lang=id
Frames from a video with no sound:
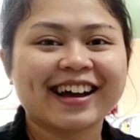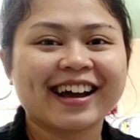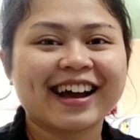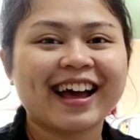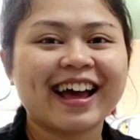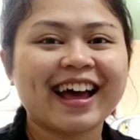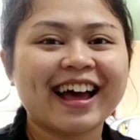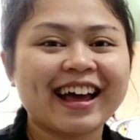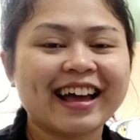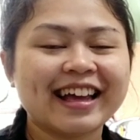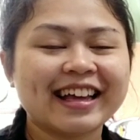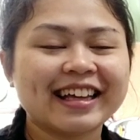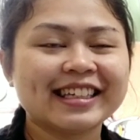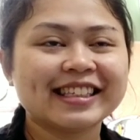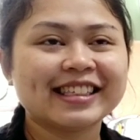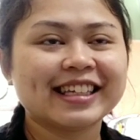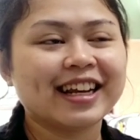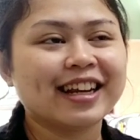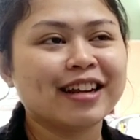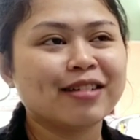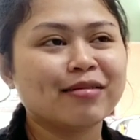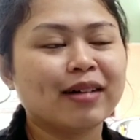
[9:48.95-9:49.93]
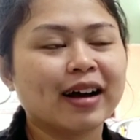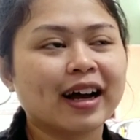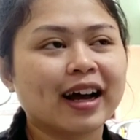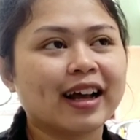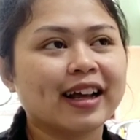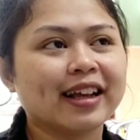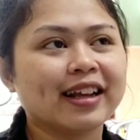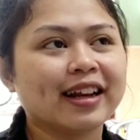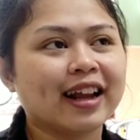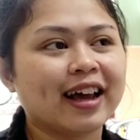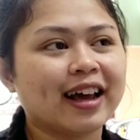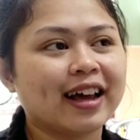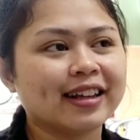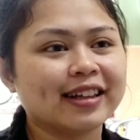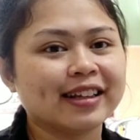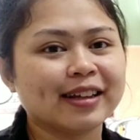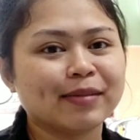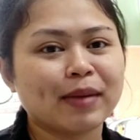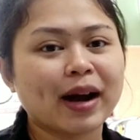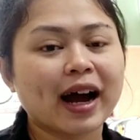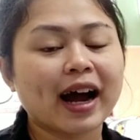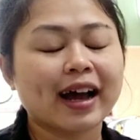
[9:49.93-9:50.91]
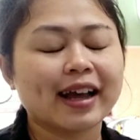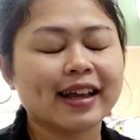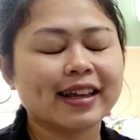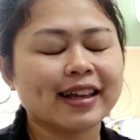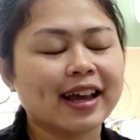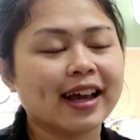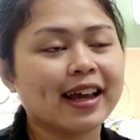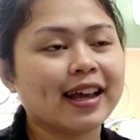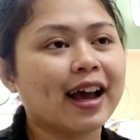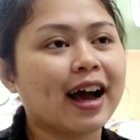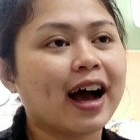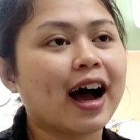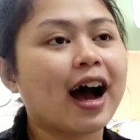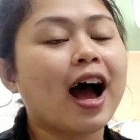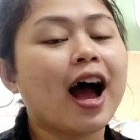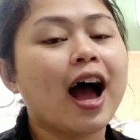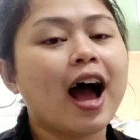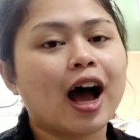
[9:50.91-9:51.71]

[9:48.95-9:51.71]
guys jadi makanan makanya ya